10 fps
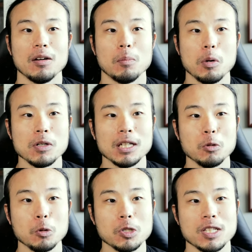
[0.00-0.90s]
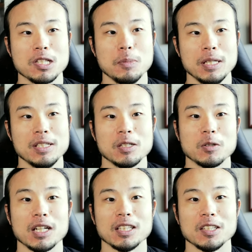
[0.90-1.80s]
僕がどうして滑っちゃう
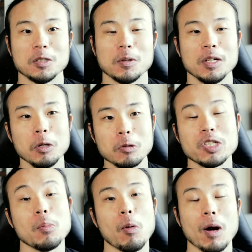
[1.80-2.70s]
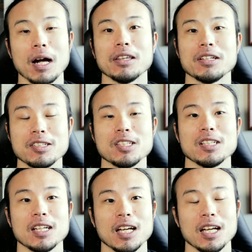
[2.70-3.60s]
のかっていうのは両親もわかんないし、